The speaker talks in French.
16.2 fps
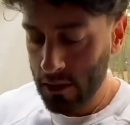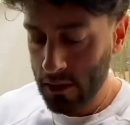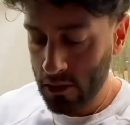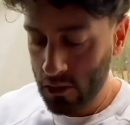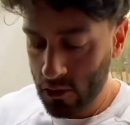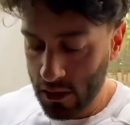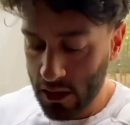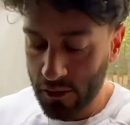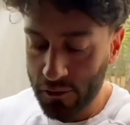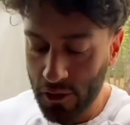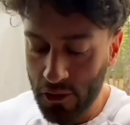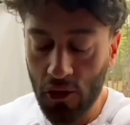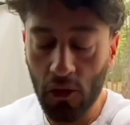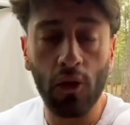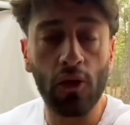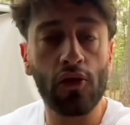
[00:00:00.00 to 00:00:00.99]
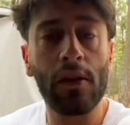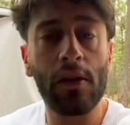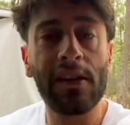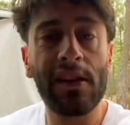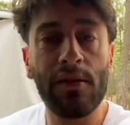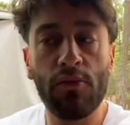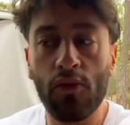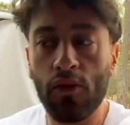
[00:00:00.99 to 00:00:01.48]
Toi, des fois, tu reçois
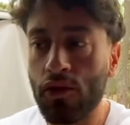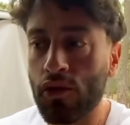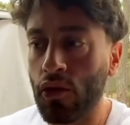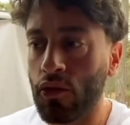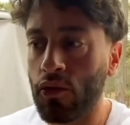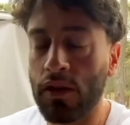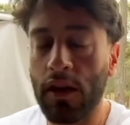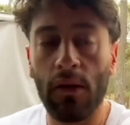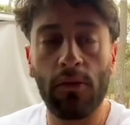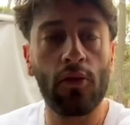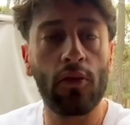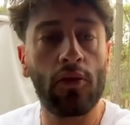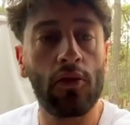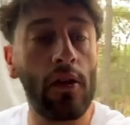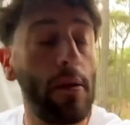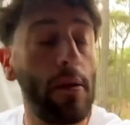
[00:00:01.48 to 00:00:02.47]
des mots sur ton camion de la